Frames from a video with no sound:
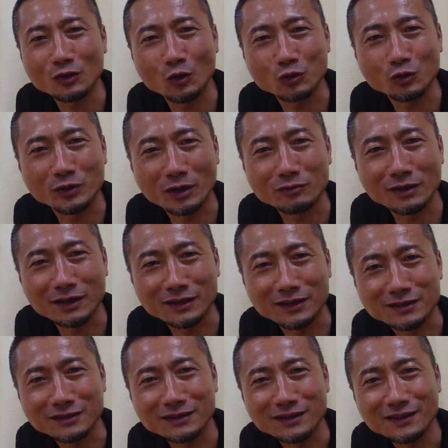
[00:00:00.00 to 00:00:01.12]
ことをやるだけで
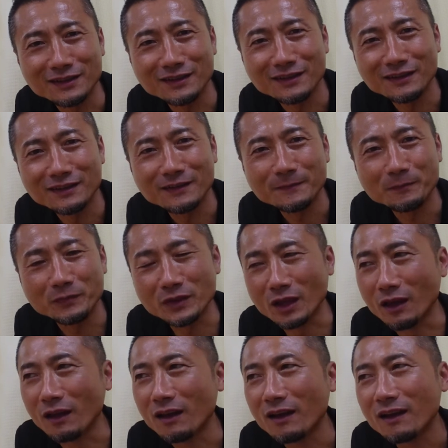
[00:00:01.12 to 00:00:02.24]
す
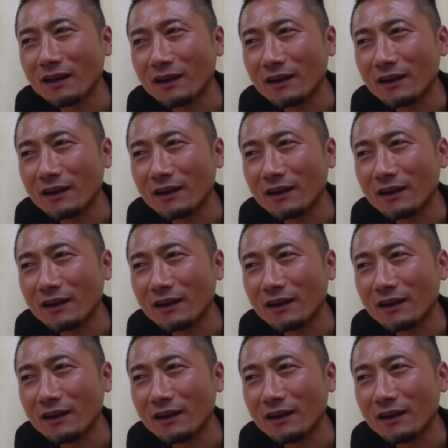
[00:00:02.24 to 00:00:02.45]
ね